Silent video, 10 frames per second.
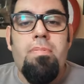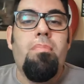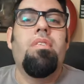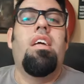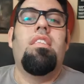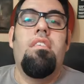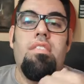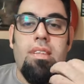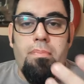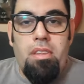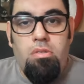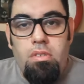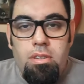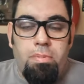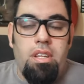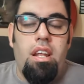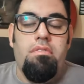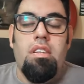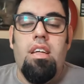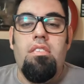para poder entrevistar pessoas, poder
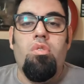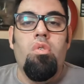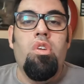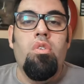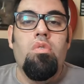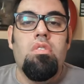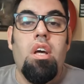levantar esse conteúdo